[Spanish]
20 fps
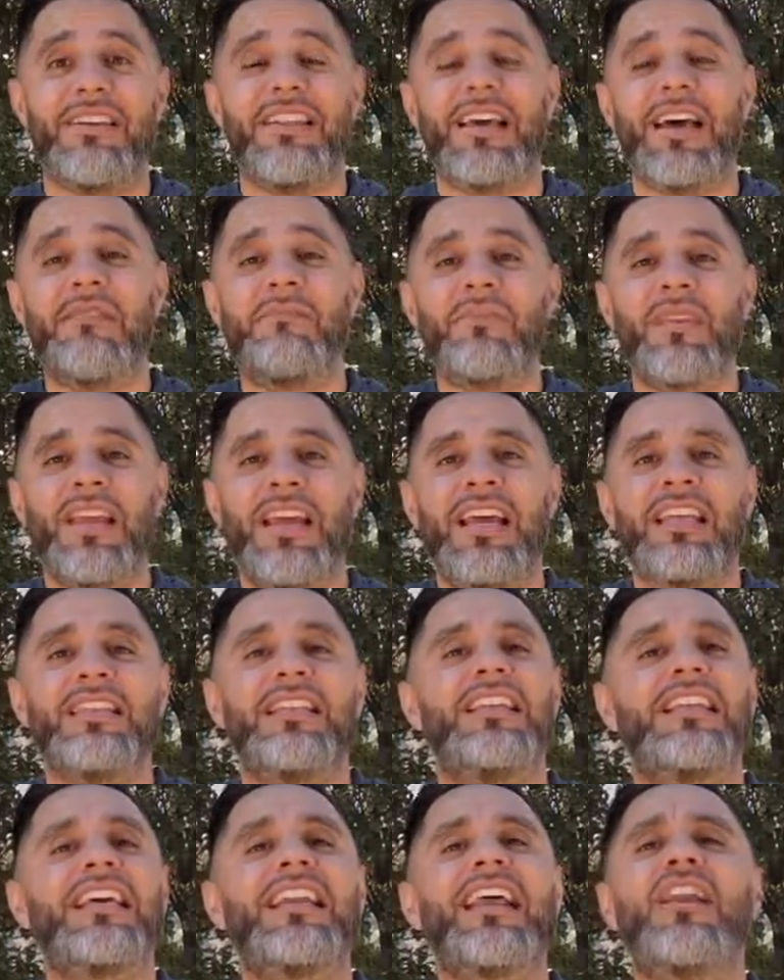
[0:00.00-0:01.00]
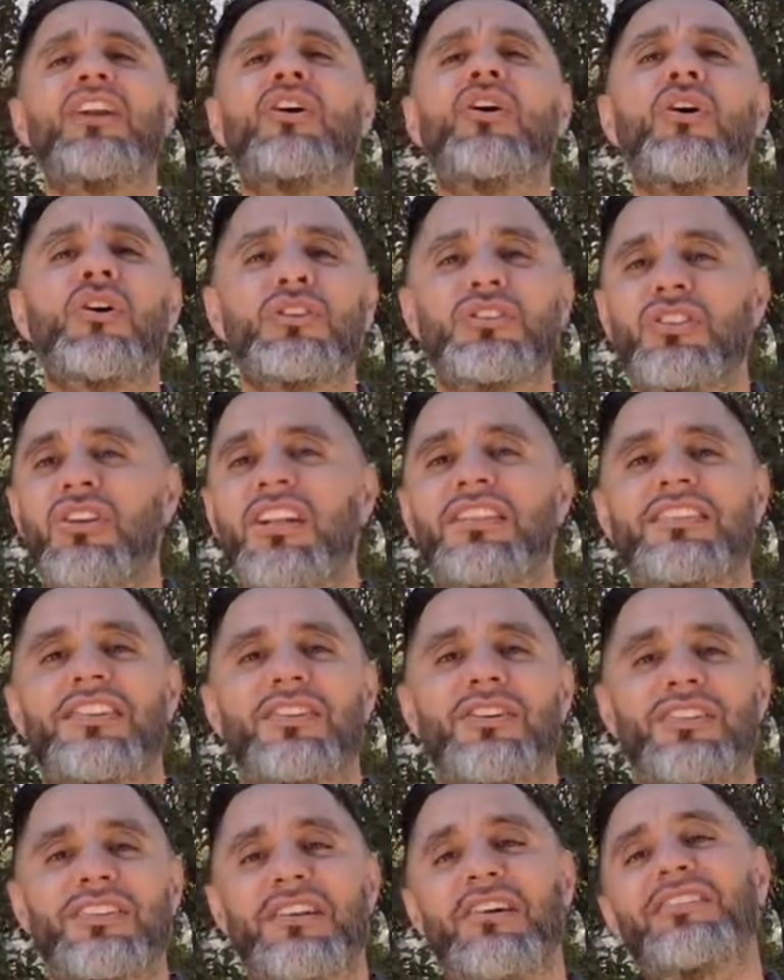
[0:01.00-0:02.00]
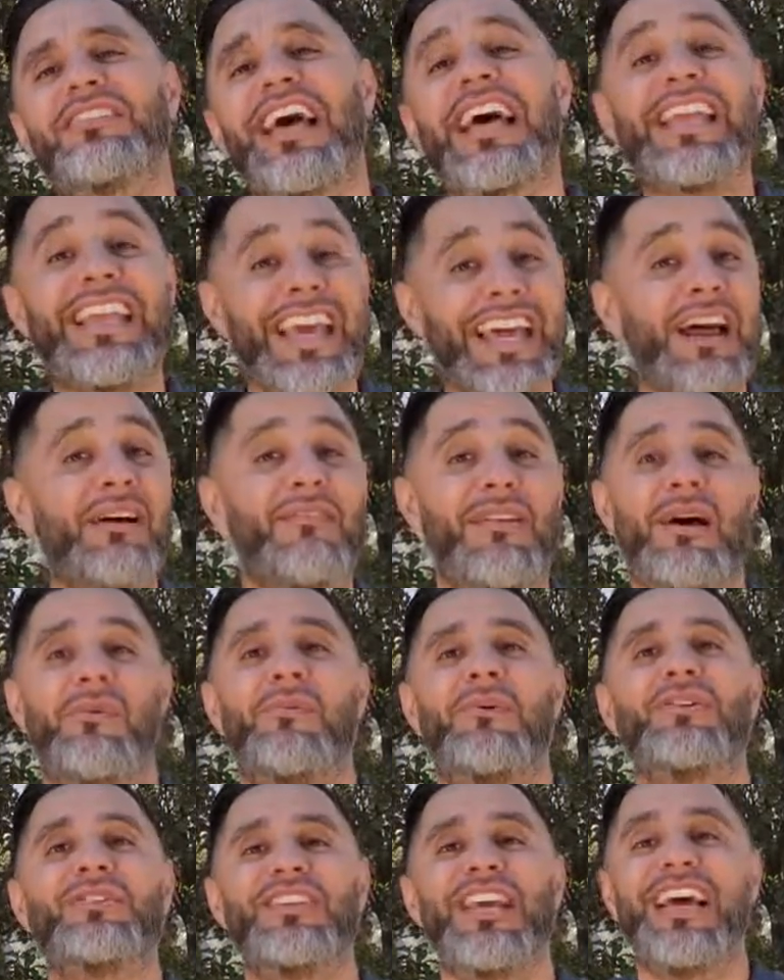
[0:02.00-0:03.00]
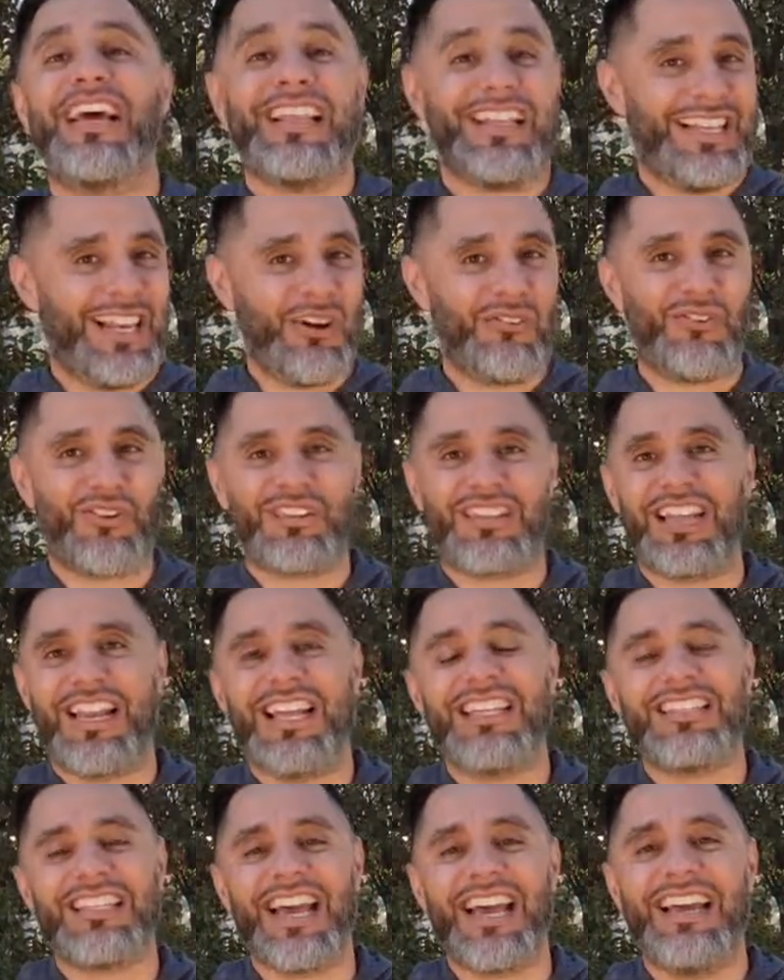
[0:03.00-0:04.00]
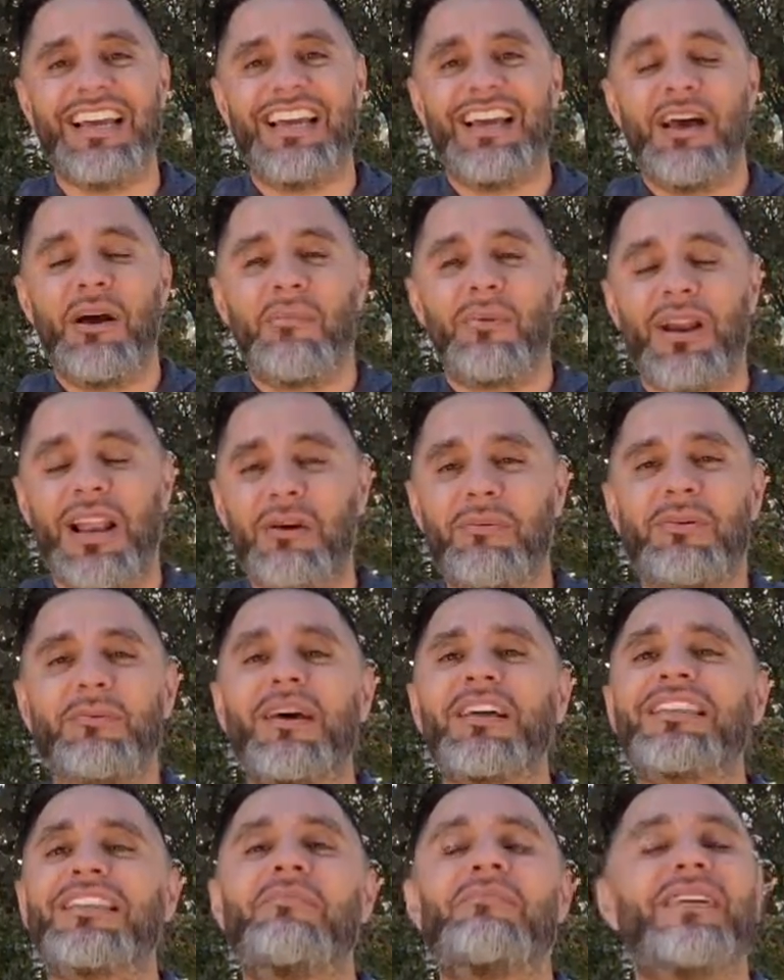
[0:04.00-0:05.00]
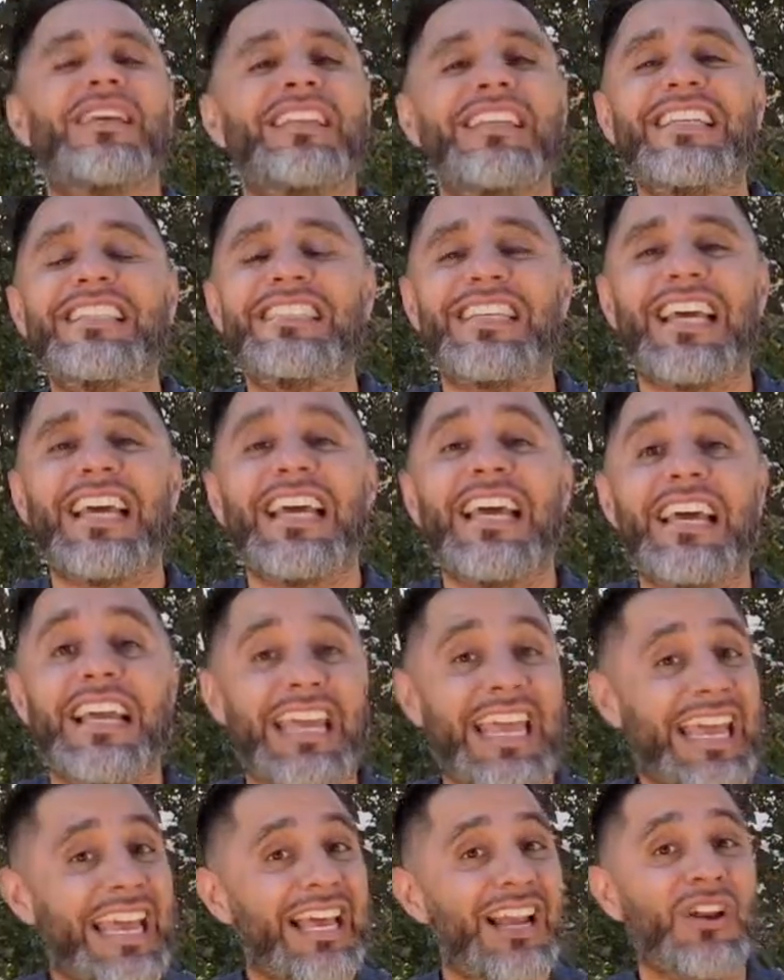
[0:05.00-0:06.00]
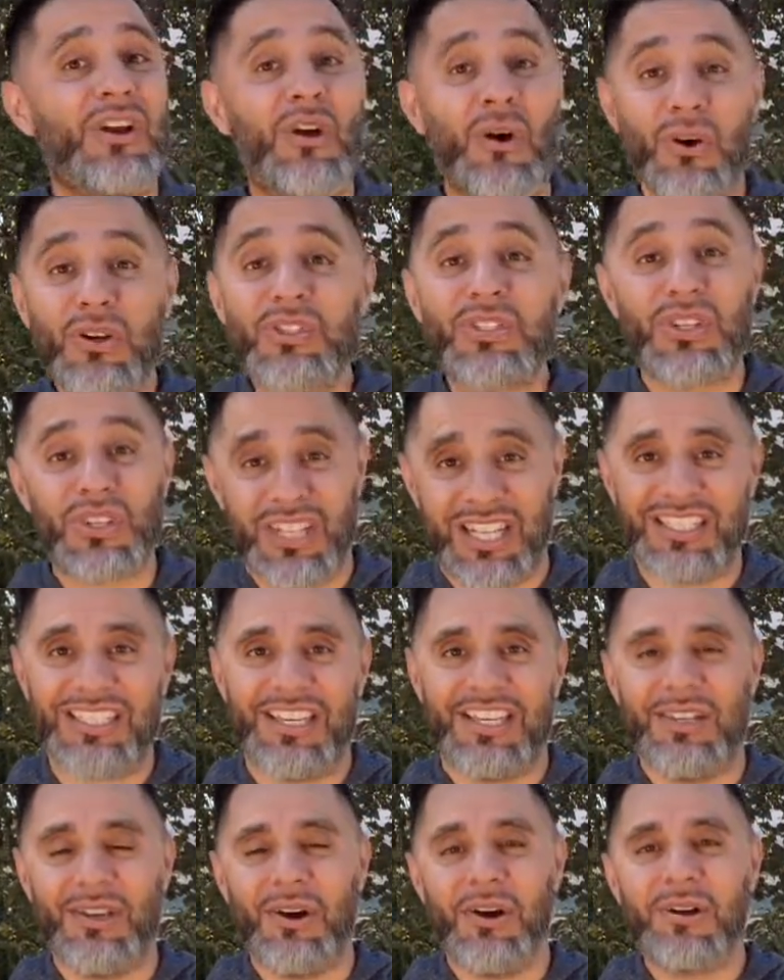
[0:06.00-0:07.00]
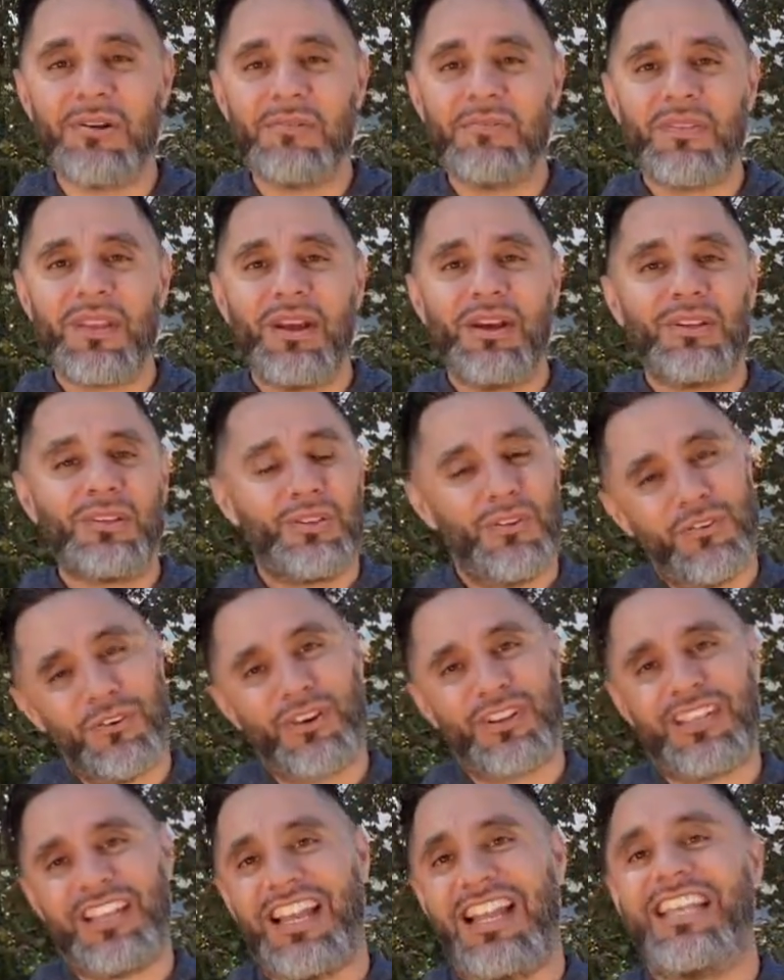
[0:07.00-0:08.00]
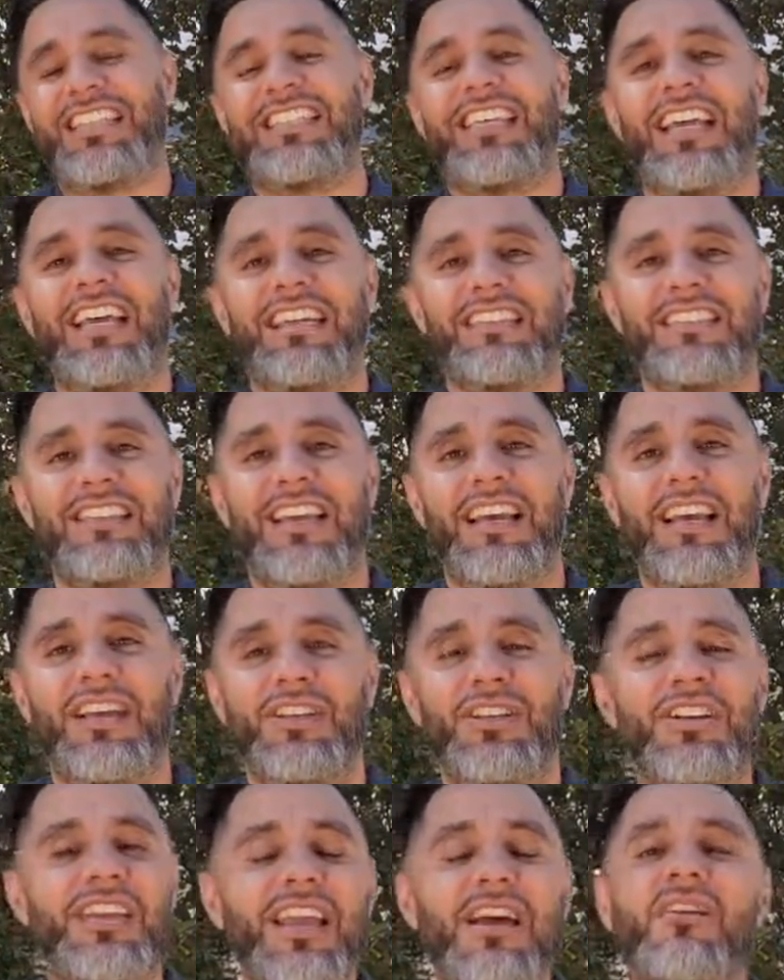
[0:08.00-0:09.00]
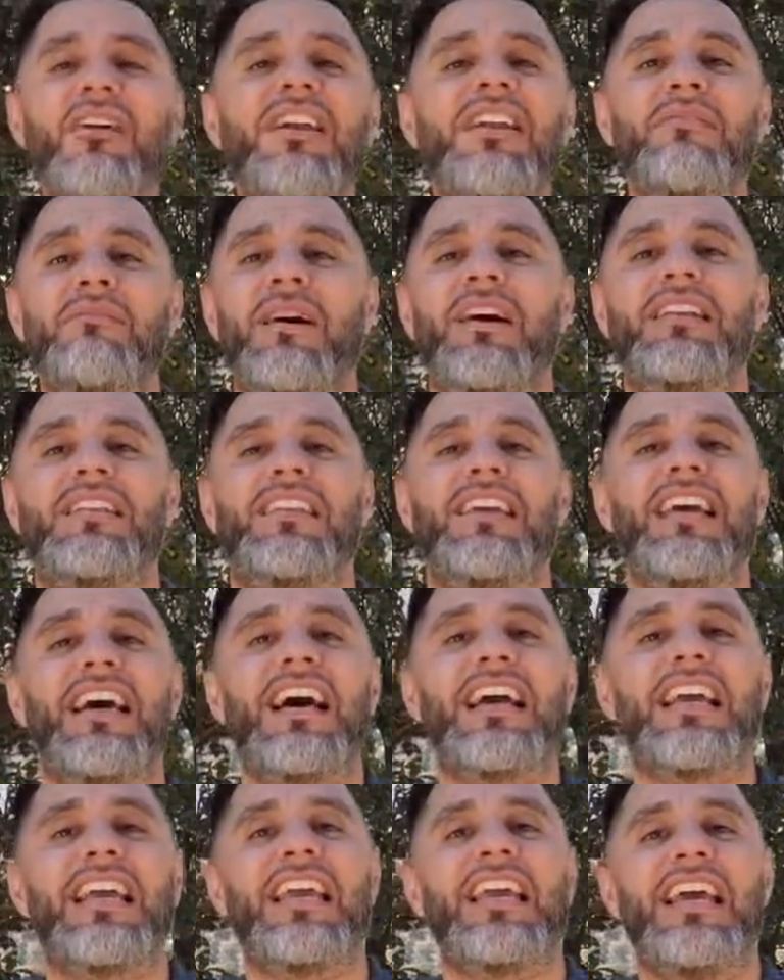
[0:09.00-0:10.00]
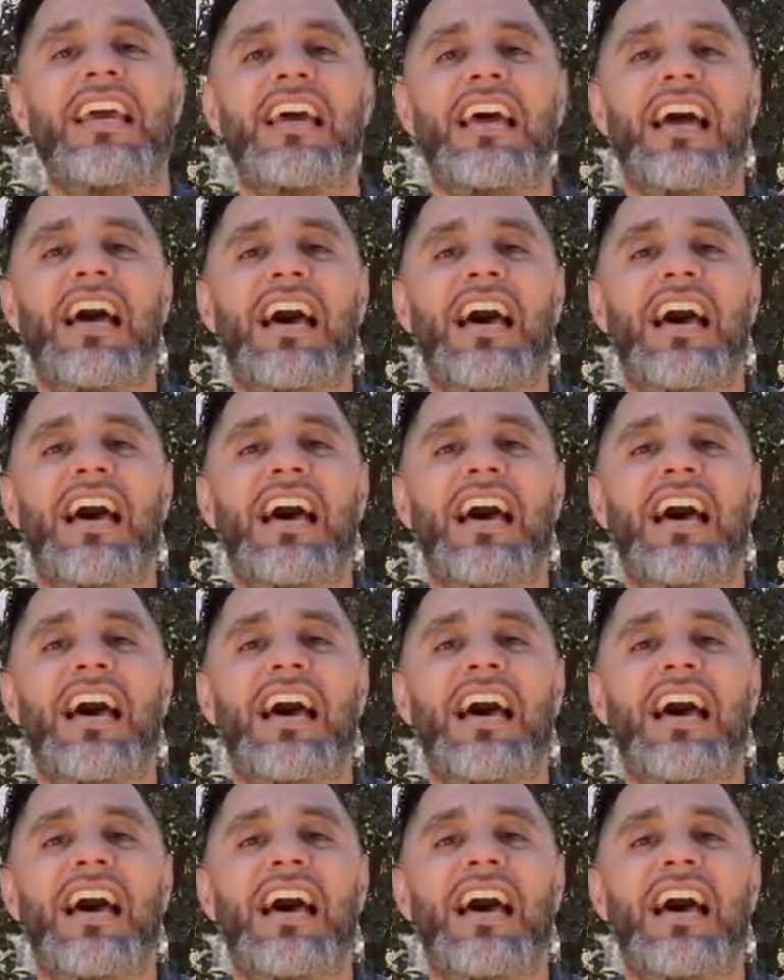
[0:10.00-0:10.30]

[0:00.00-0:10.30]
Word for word: vida, tener el gozo del Señor. Sabes, ayer hablamos de la fortaleza, pues la Biblia también dice que el gozo del Señor tu fortaleza es. Yo quiero animarte a que,